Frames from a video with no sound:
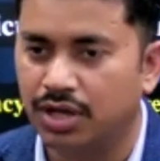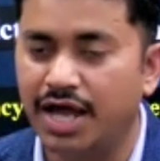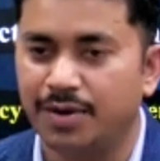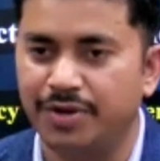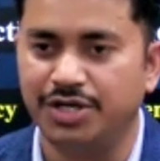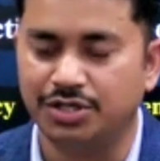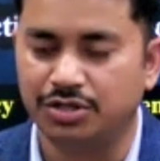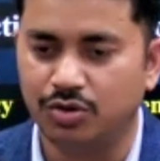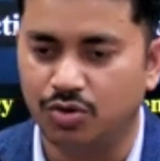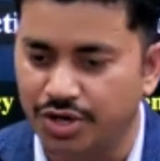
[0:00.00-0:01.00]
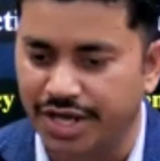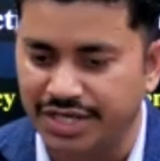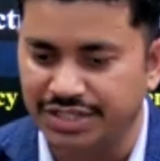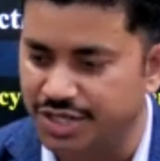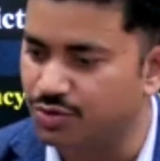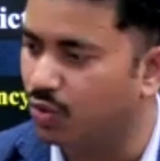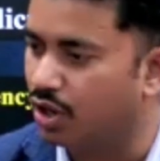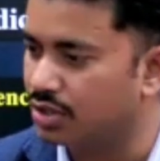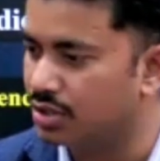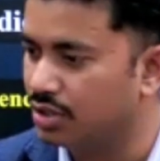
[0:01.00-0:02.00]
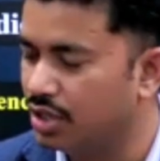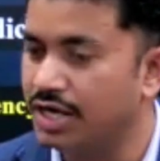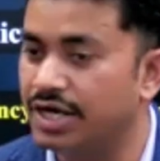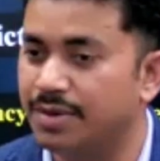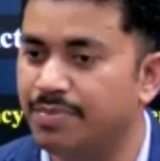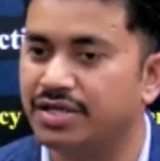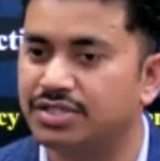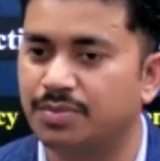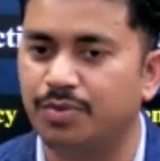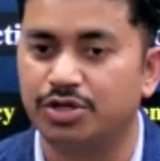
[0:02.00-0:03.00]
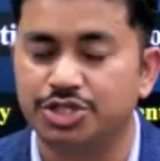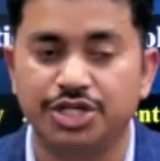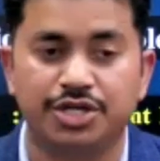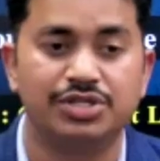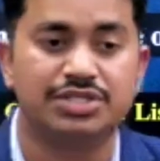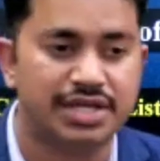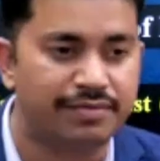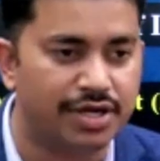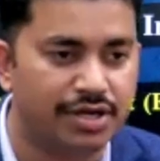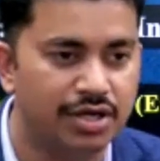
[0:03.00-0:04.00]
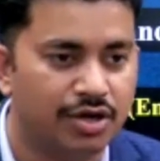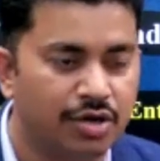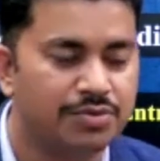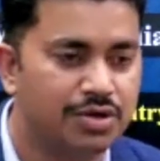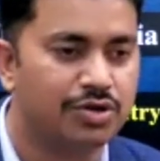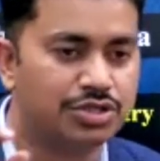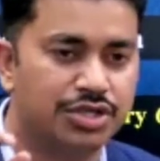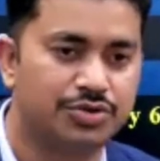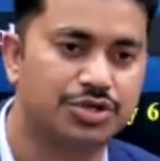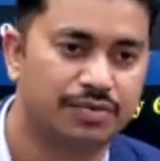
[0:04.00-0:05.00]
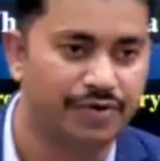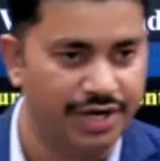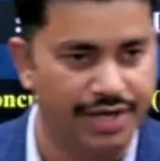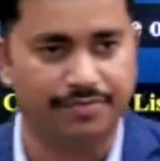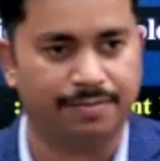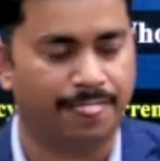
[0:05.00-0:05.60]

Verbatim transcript: I repeat, who can change what depends upon Schedule 7 of the Constitution of India.